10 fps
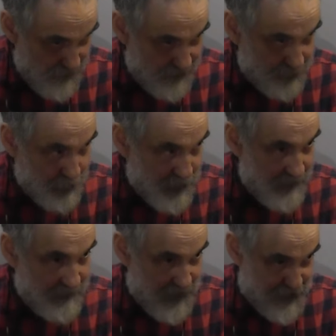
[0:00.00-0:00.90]
Это
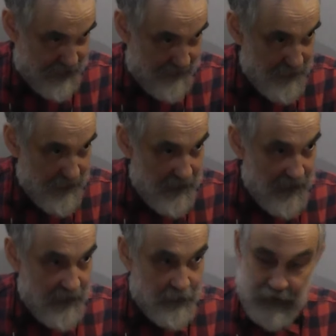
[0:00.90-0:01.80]
очень важно.
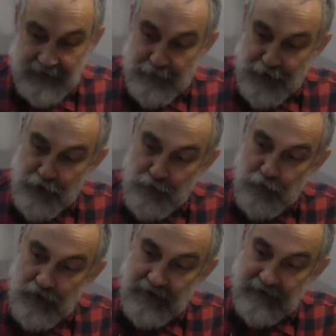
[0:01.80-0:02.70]
Вот, причем более